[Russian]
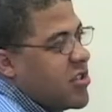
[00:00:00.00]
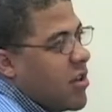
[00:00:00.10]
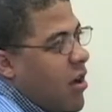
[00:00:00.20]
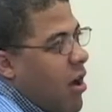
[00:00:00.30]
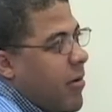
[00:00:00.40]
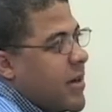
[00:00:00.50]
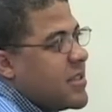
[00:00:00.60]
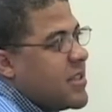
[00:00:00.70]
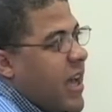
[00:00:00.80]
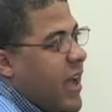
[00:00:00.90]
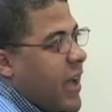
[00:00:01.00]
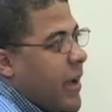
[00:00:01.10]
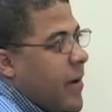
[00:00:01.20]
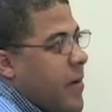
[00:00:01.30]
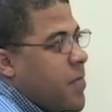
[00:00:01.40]
что Иисус, будучи
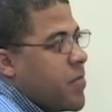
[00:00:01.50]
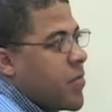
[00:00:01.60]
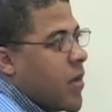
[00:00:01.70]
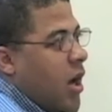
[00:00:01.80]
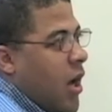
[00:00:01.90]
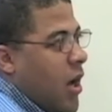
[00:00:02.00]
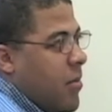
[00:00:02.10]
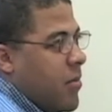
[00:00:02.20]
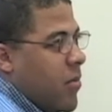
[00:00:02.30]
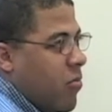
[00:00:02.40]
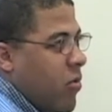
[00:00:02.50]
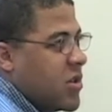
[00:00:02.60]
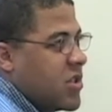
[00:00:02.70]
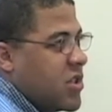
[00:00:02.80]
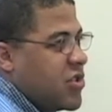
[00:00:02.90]
искушаем, победил грех,
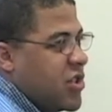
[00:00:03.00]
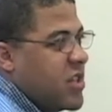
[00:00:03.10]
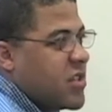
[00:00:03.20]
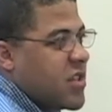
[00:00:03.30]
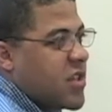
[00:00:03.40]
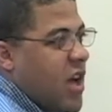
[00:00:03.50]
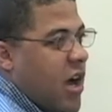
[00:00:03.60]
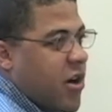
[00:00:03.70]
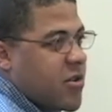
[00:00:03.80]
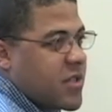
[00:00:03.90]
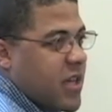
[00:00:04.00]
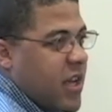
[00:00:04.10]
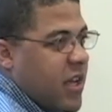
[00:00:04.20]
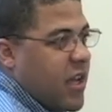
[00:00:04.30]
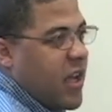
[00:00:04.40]
преодолел искушение.
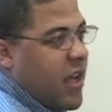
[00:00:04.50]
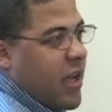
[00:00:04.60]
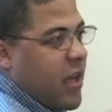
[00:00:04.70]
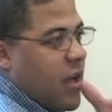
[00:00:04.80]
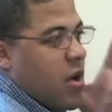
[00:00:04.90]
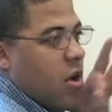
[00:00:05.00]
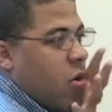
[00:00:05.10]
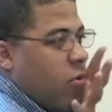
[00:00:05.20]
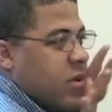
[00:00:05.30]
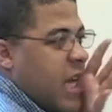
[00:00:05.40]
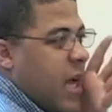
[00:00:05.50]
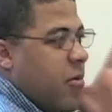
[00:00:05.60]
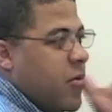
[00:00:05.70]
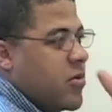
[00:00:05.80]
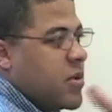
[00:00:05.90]

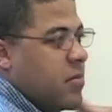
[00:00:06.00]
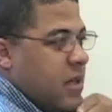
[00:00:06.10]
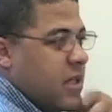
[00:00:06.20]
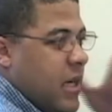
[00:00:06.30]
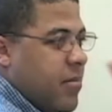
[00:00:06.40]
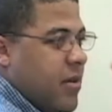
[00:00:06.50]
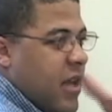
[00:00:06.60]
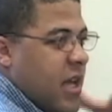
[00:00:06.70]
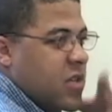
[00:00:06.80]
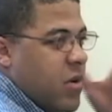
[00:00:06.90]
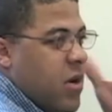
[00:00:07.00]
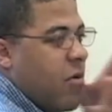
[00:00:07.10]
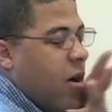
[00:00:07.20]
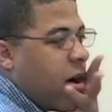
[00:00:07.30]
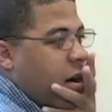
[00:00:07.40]
Поэтому каждый из нас может
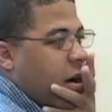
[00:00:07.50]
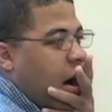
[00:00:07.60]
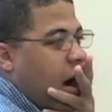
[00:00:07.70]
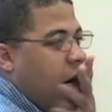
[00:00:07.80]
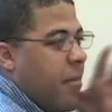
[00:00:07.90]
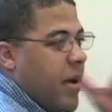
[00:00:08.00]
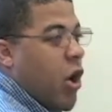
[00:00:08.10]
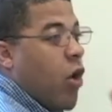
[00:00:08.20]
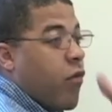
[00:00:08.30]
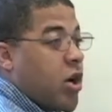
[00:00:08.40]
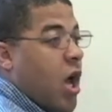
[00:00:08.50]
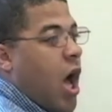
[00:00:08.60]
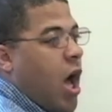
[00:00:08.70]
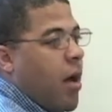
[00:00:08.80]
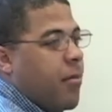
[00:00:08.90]
преодолеть искушение.
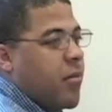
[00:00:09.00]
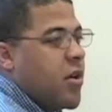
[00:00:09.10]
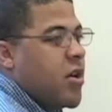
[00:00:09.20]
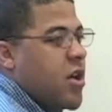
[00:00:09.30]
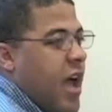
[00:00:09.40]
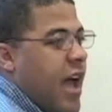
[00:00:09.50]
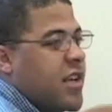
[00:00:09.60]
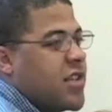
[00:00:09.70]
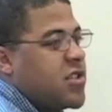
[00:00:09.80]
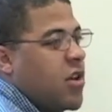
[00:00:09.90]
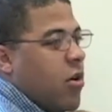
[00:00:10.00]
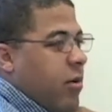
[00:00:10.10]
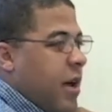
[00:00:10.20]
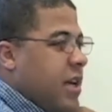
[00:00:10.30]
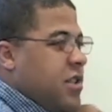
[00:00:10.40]
Раз это было возможно для
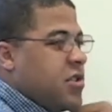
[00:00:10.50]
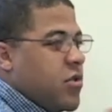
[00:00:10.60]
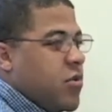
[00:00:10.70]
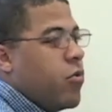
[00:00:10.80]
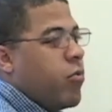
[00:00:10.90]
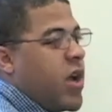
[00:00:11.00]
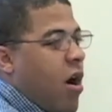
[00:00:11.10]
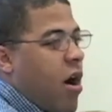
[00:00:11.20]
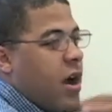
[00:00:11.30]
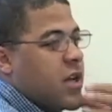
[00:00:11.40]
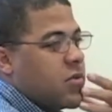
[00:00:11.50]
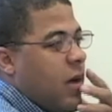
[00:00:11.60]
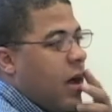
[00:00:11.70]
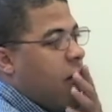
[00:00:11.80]
него, то это возможно и для нас.